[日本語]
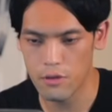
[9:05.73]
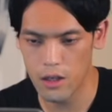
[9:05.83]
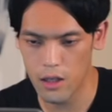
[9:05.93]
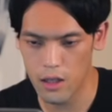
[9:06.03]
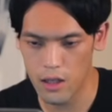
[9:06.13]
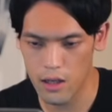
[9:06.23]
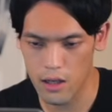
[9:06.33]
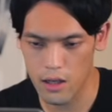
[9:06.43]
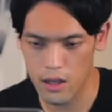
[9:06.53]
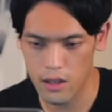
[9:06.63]
部入りな
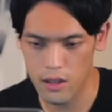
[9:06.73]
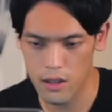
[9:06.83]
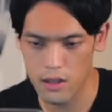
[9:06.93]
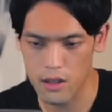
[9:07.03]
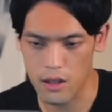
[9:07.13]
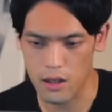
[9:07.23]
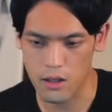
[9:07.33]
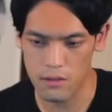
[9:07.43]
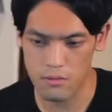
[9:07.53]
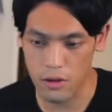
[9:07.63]
感じですか
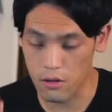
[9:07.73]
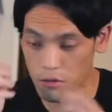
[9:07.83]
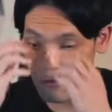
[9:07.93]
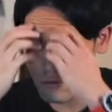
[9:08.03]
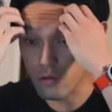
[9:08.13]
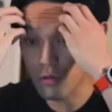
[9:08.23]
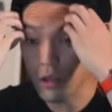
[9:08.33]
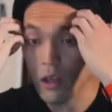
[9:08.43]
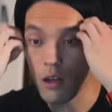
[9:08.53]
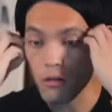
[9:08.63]
ね全部えっと
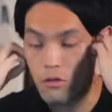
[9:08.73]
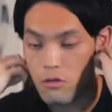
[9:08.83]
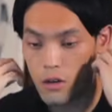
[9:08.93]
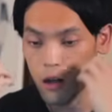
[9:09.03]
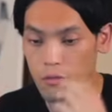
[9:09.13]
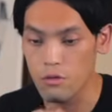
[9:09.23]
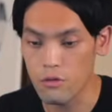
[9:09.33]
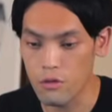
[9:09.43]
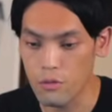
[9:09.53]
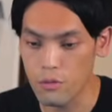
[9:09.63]
ノイキャンと外部の
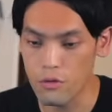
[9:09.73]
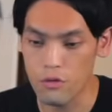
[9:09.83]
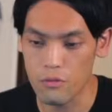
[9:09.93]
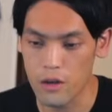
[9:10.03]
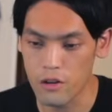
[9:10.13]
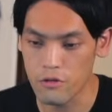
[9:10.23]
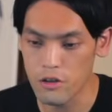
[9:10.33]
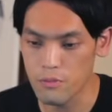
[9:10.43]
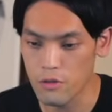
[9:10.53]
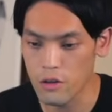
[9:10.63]
取り込み
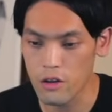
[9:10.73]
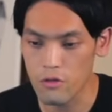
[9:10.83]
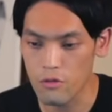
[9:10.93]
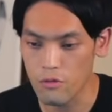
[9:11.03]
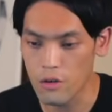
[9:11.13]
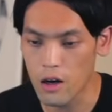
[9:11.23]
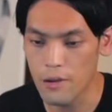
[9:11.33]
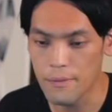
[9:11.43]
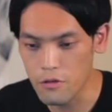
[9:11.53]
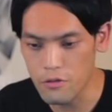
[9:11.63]
モードマルチポイントと
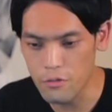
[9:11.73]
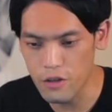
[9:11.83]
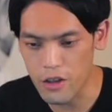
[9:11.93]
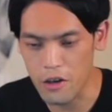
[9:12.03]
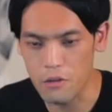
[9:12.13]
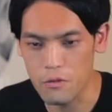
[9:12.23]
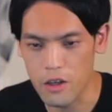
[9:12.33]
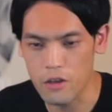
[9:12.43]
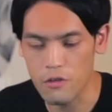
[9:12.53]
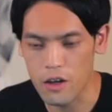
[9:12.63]
かヘルスモニタリングも
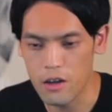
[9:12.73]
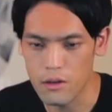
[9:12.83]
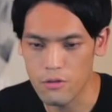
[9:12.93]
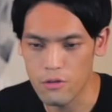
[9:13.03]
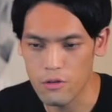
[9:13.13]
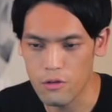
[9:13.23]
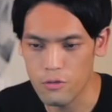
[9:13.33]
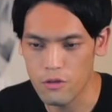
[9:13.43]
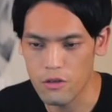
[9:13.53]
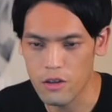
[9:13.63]
できるのか、まあ、本当にこ
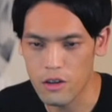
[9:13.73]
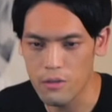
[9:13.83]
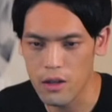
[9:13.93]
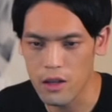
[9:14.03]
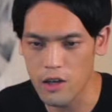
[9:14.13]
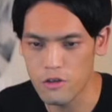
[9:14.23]
れ持ってれば大